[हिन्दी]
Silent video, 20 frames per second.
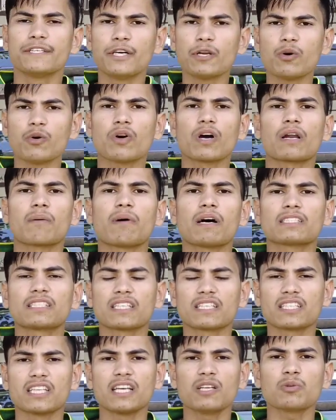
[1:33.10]
ग्रो करवा
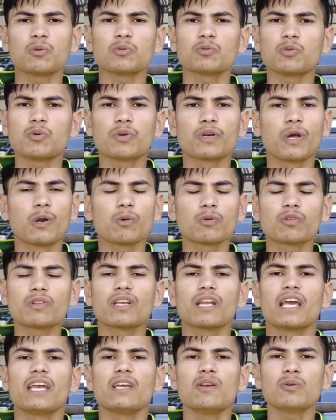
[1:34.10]
सकते हैं दोस्तों ग्रो
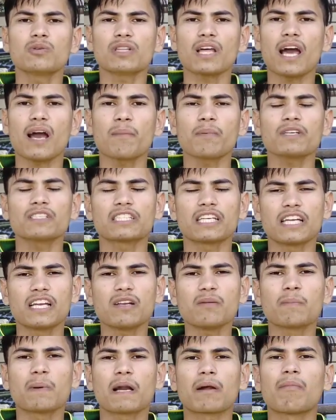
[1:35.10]
तो नहीं होता है आपका
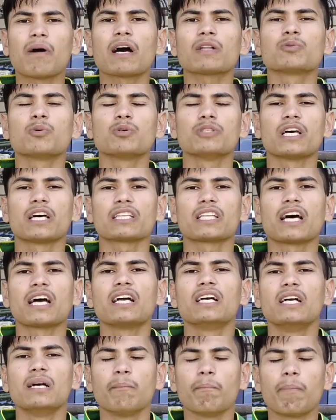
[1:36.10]
चैनल बर्बाद हो जाता
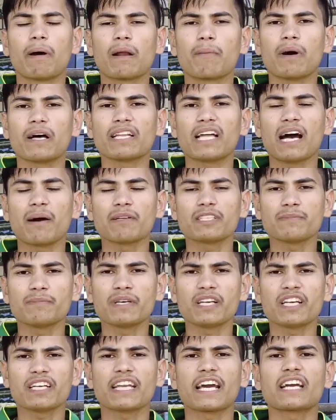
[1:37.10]
है बर्बाद आज
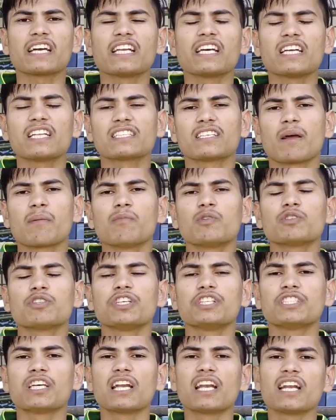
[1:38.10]
मेरे टेक्निकल
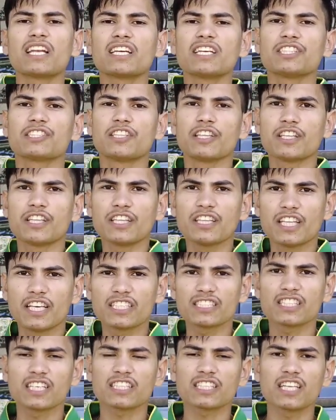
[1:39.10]
सरमोद की चैनल की स्थिति
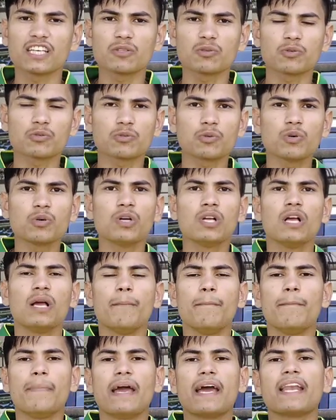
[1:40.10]
देख सकते हैं दोस्तों
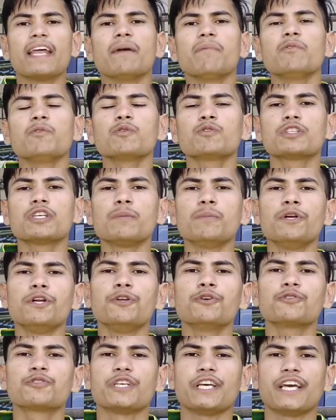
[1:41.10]
मैंने भी उसकी
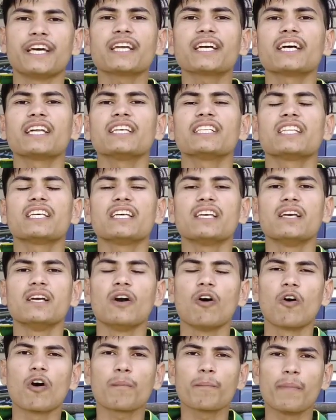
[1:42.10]
वीडियो शेयर करी थी
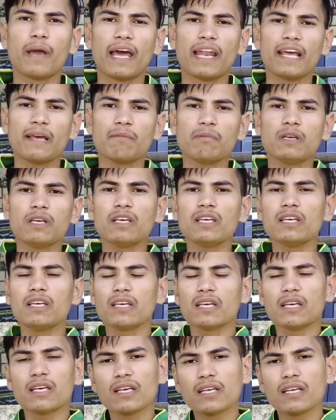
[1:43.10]
और मैंने भी